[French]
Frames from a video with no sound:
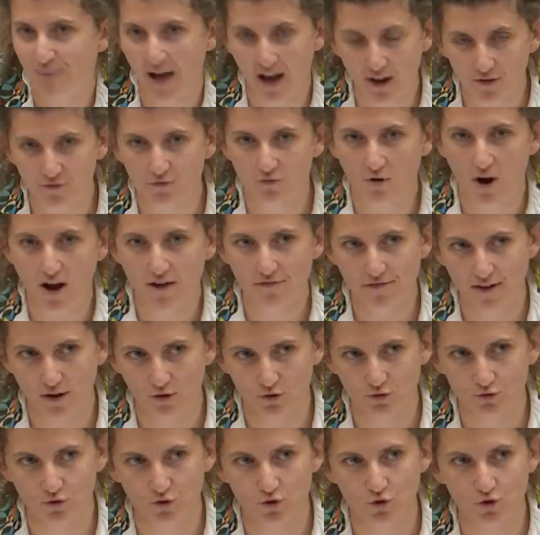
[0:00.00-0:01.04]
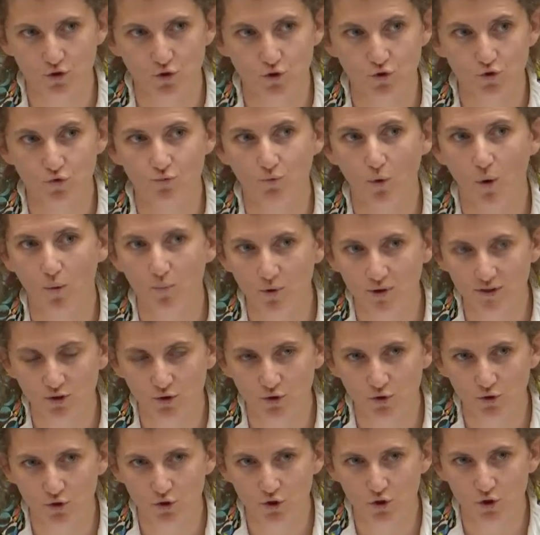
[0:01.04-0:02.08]
parfois faire autre chose ou proposer
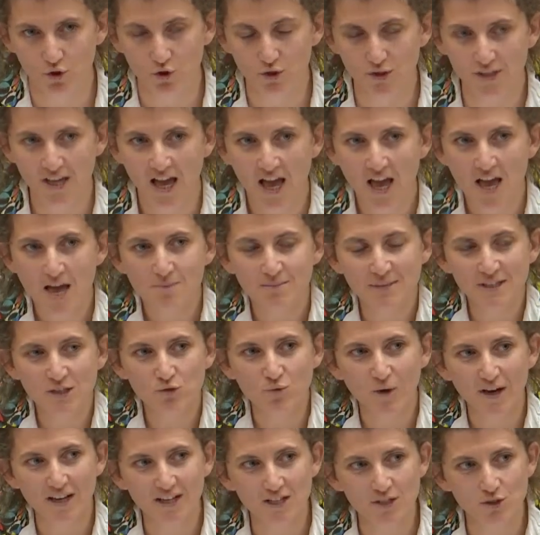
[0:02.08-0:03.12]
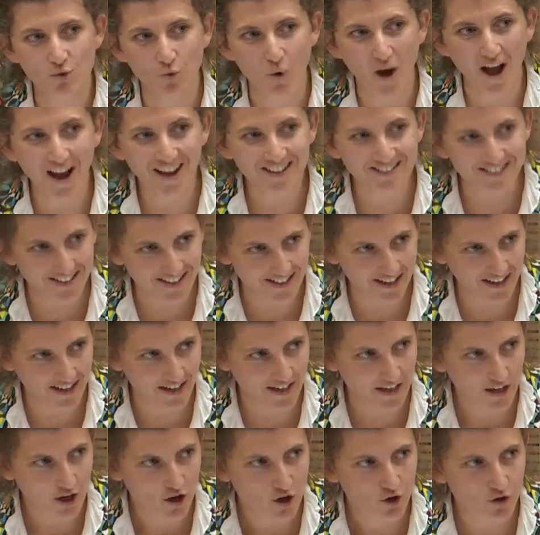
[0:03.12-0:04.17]
autre chose, mais soit ils ont
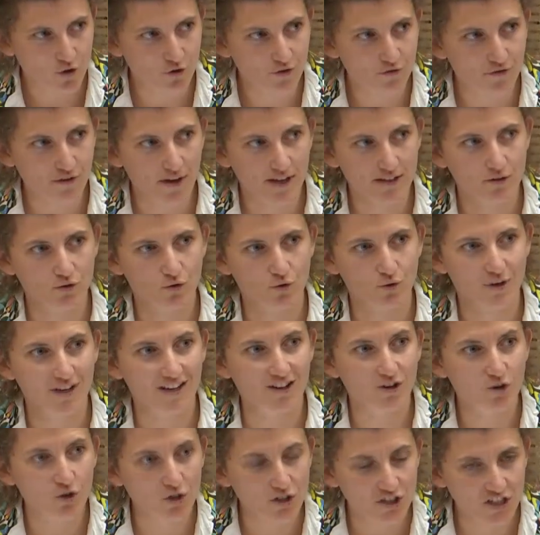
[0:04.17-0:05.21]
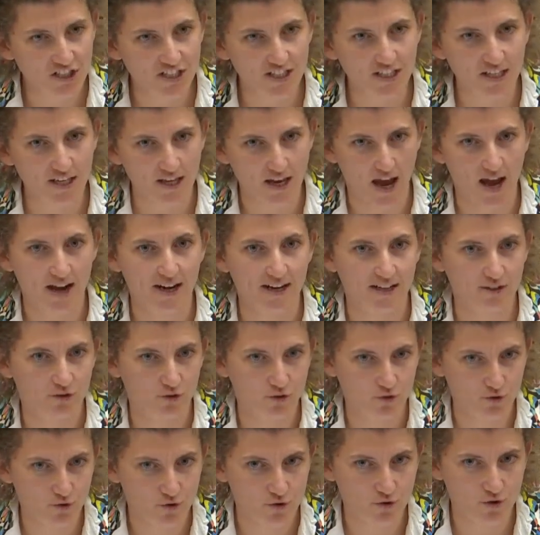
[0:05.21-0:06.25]
intégré le fait que les logiques allaient
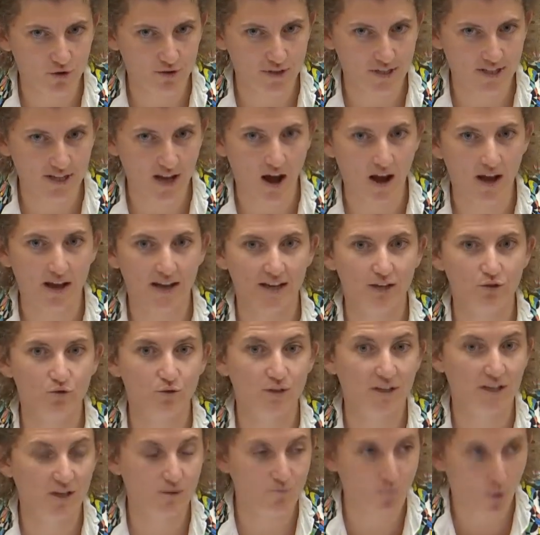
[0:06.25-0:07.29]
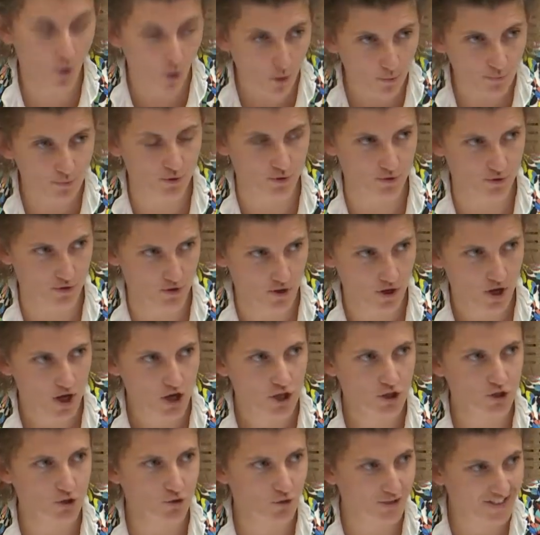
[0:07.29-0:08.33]
dans ce sens-là et donc ils proposent
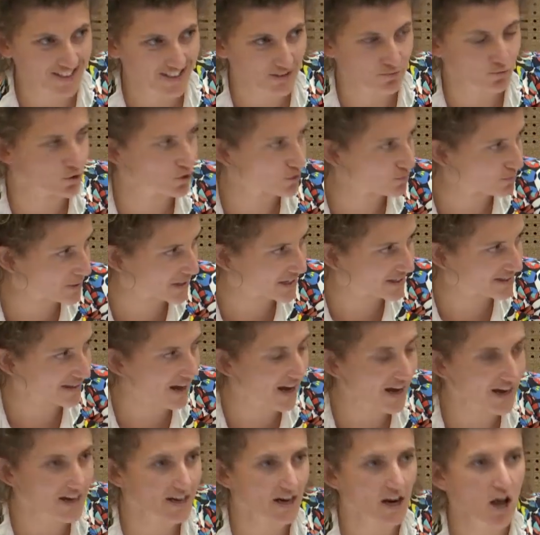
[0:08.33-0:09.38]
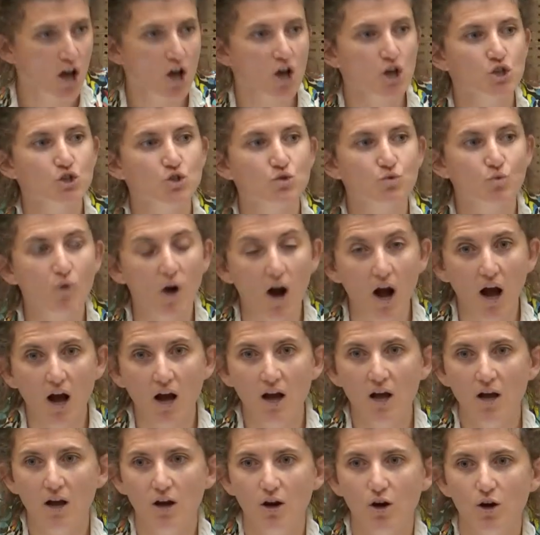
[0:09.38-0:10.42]
ce type de spectacle, soit
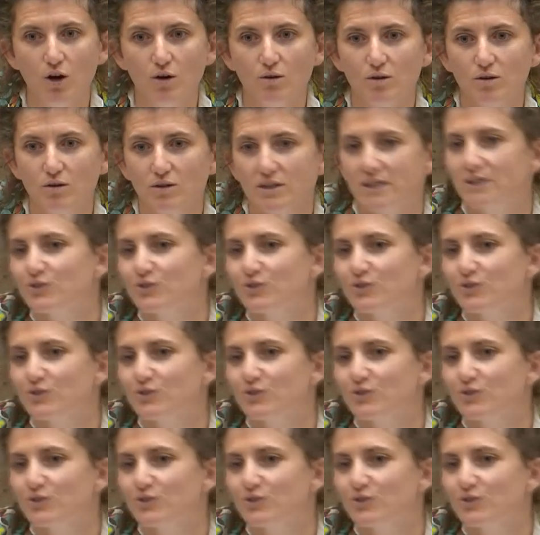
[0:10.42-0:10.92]
euh,